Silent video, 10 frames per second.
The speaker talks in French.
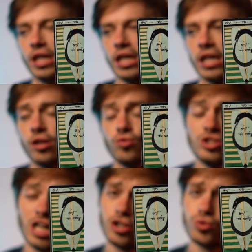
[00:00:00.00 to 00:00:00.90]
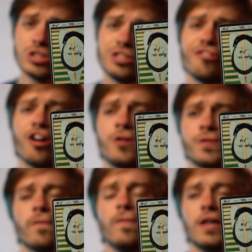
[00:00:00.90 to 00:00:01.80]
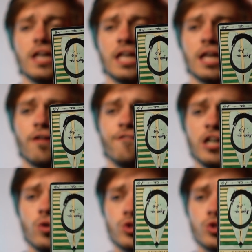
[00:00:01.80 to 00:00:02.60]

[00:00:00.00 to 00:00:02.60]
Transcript: et une direction différente. Et en fait,